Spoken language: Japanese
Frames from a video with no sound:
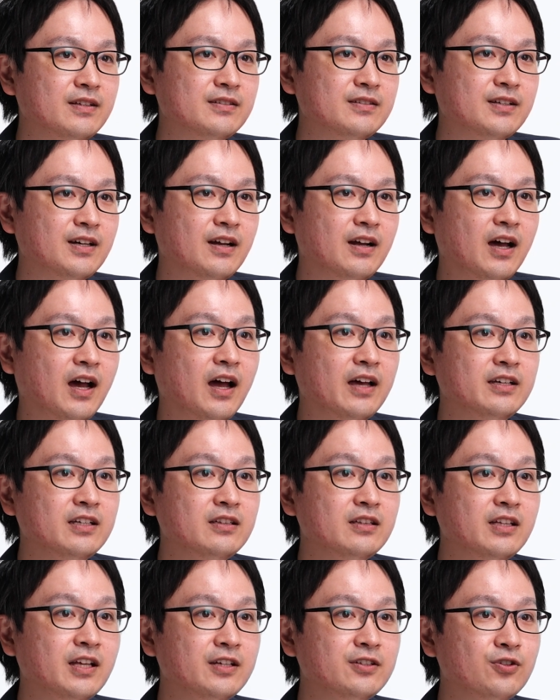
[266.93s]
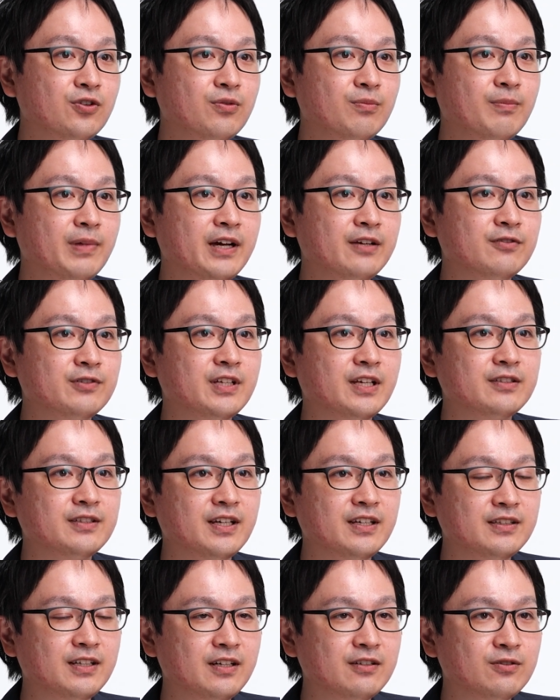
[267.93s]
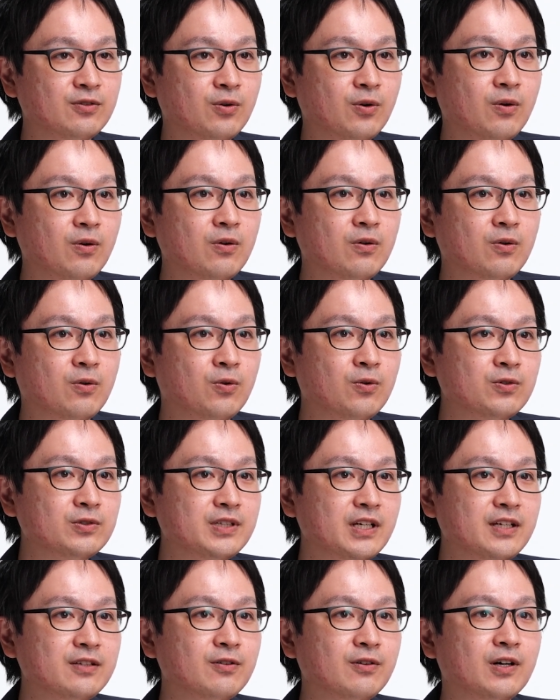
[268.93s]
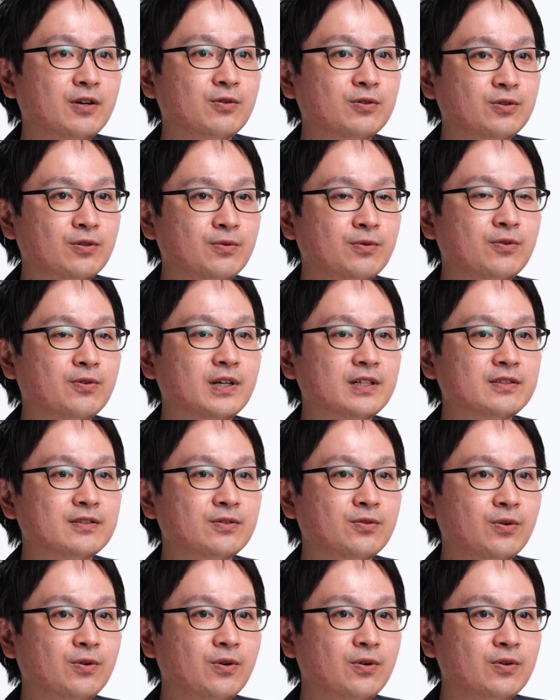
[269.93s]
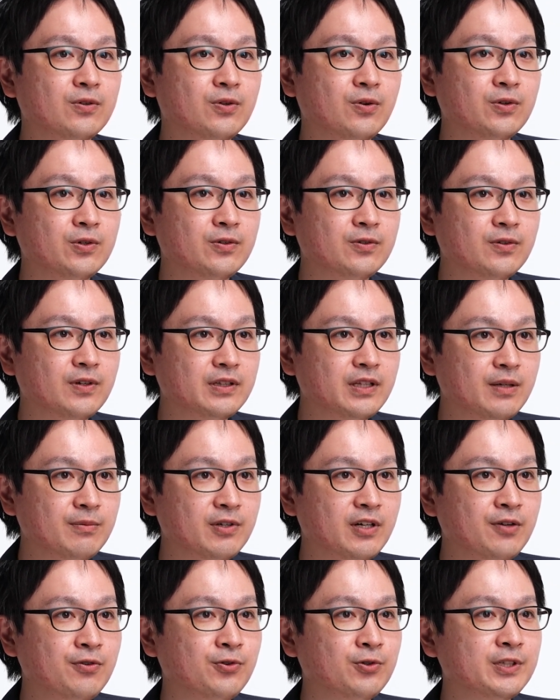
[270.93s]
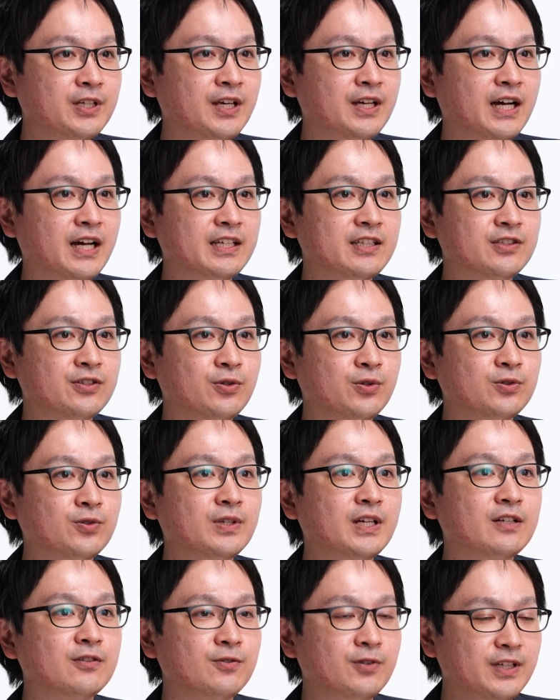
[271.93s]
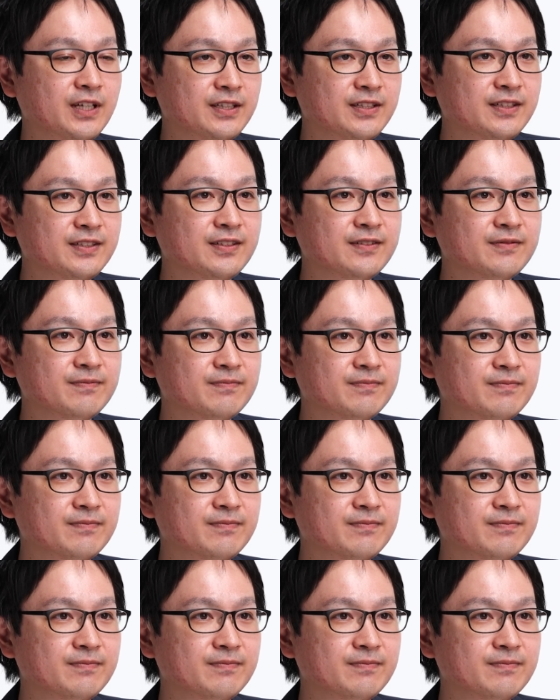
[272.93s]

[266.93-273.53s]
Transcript: ですから1.4倍の撮影になると高精度なオートフォーカスと強力な手ぶら補正が必要となるのです